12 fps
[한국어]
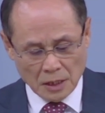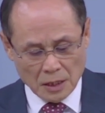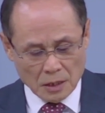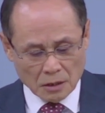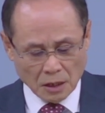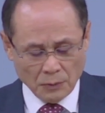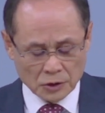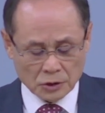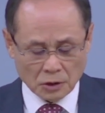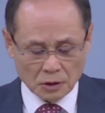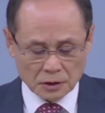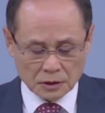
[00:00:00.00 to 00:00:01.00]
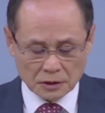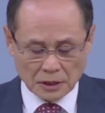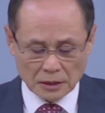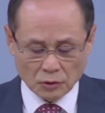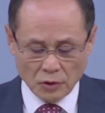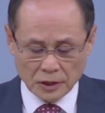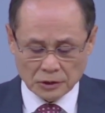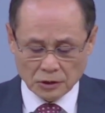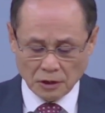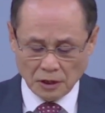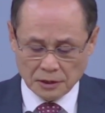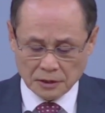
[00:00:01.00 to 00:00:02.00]
그러면서
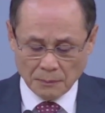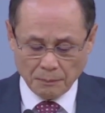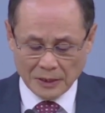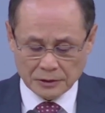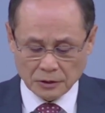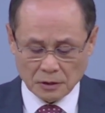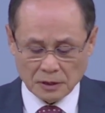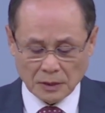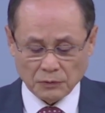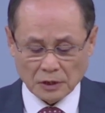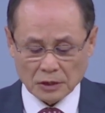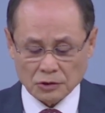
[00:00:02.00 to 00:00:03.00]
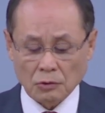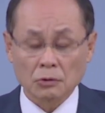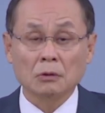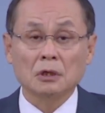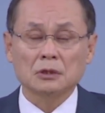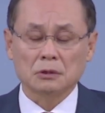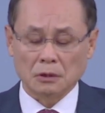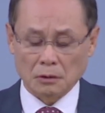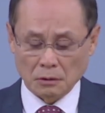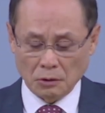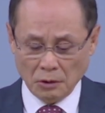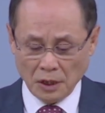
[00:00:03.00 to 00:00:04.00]
사도행전 1장 8절을 댑니다. 성령께서
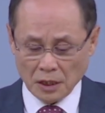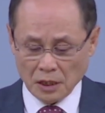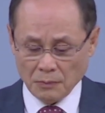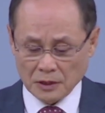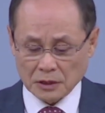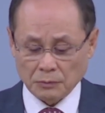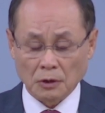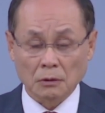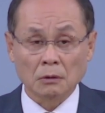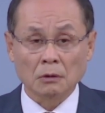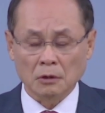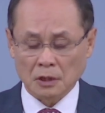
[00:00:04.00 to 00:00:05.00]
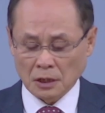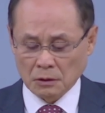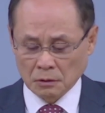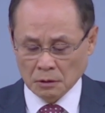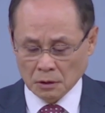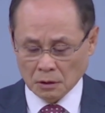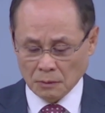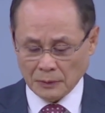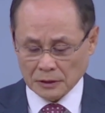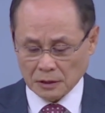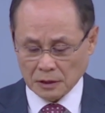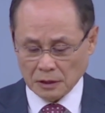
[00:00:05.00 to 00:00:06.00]
너희에게 임하시면 너희가 능력을
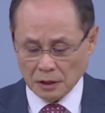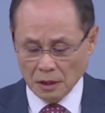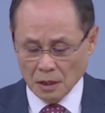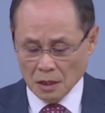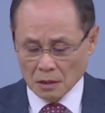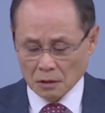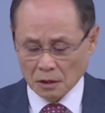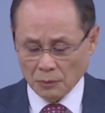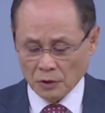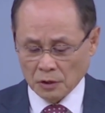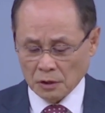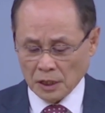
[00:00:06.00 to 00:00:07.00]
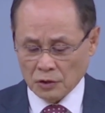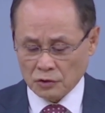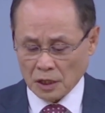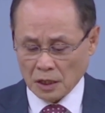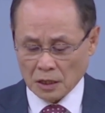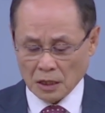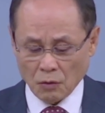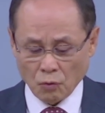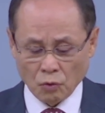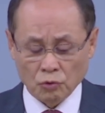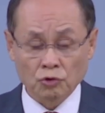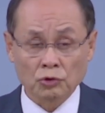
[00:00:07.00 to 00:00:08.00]
받으리니 그러면 예루살렘과
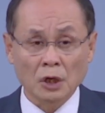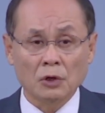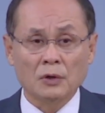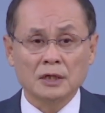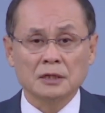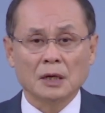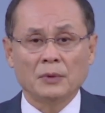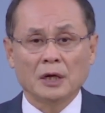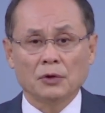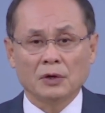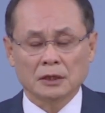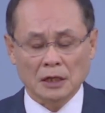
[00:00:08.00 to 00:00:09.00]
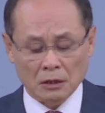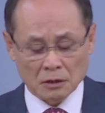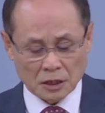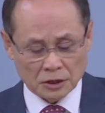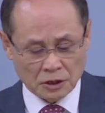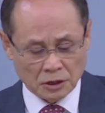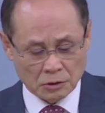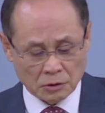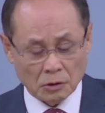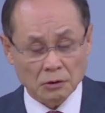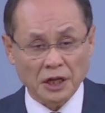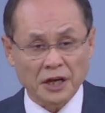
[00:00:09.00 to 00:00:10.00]
온 유대와 사마리아와 땅끝까지
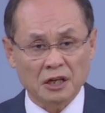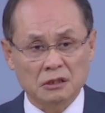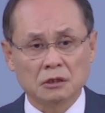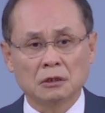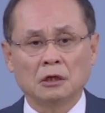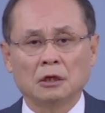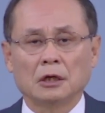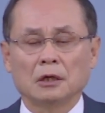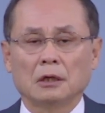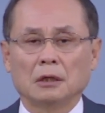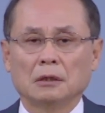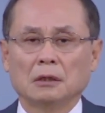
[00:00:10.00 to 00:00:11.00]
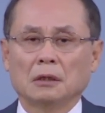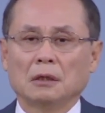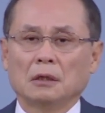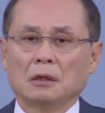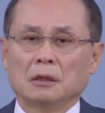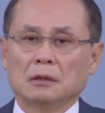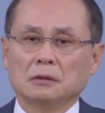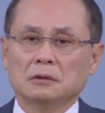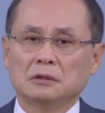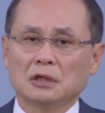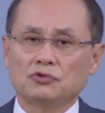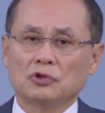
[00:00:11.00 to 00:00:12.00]
이르러 내게 증인이 되리라.
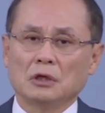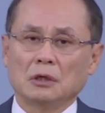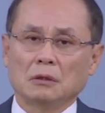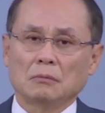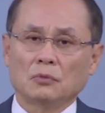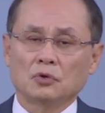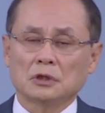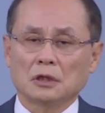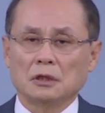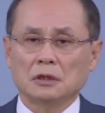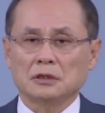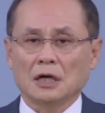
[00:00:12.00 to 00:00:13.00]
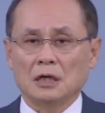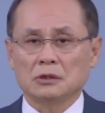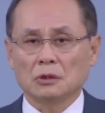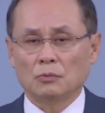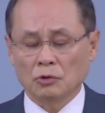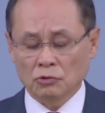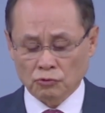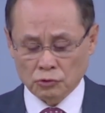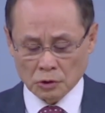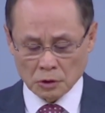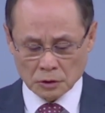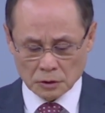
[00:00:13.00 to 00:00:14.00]
은사주의 목사들이 잘 써먹는
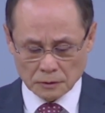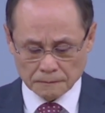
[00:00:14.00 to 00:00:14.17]
구절이죠.